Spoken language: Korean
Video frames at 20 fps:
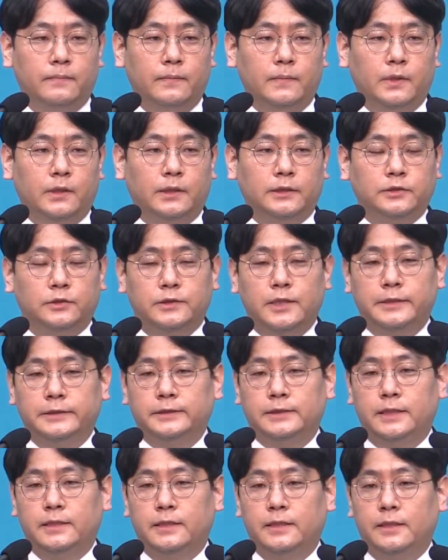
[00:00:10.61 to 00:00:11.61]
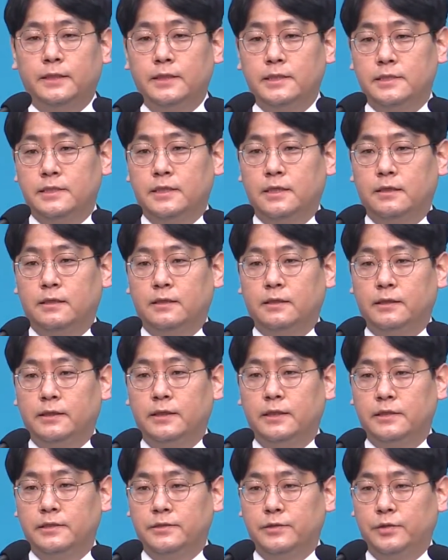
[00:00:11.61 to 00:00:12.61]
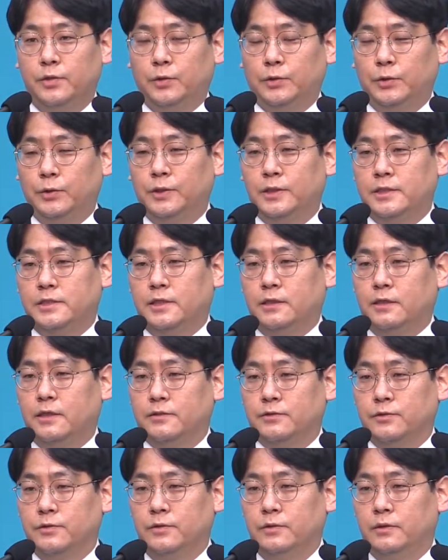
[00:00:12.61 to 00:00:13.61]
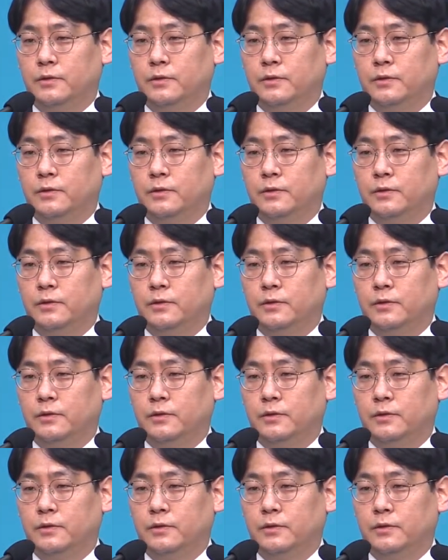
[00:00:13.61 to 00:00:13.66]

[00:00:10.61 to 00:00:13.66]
그래서 창세기 1장 1절이 어떻게 시작하죠?